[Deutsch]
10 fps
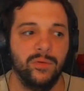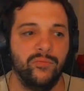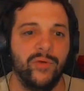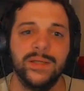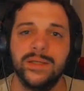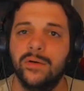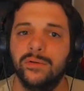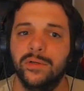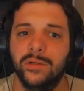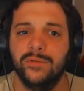Weiß auch
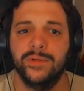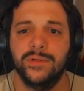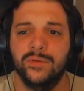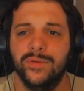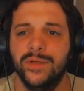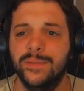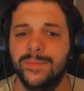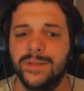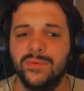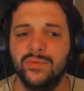nicht, ich finde es irgendwie nicht
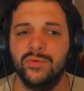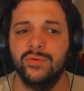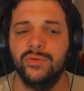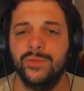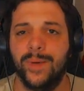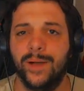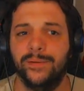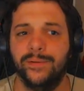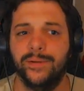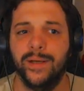mehr so
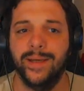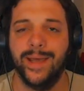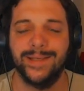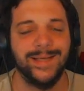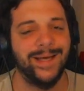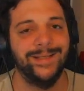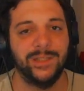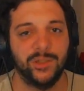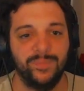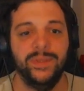spannend. Es sei denn,
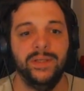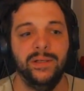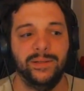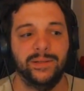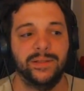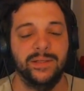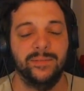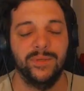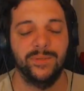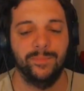das Spiel interessiert
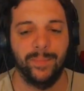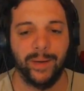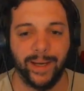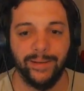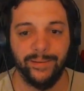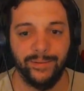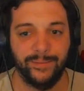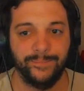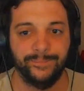mich brennend.